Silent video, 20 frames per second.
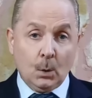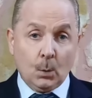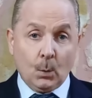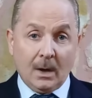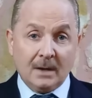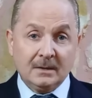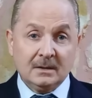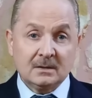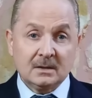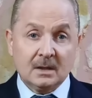
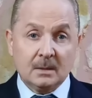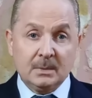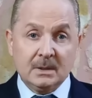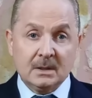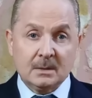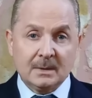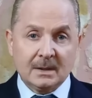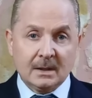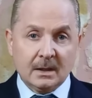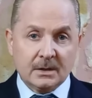وعدد
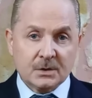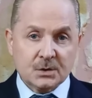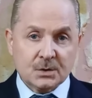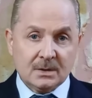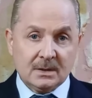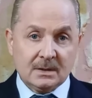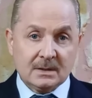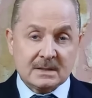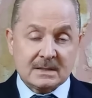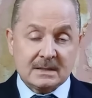كبير من
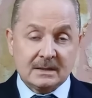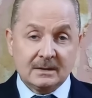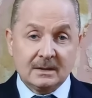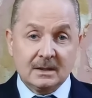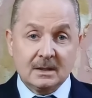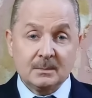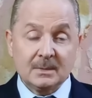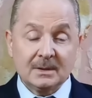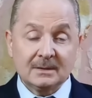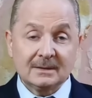الأشخاص
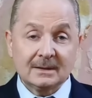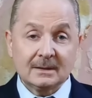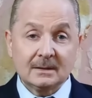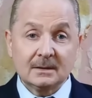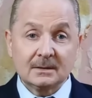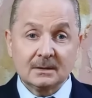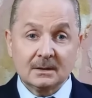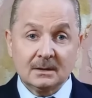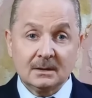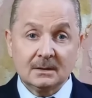لديهم
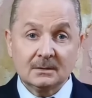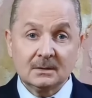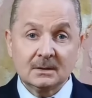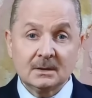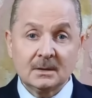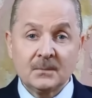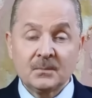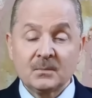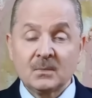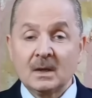اعتقاد
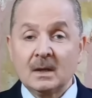خاطئ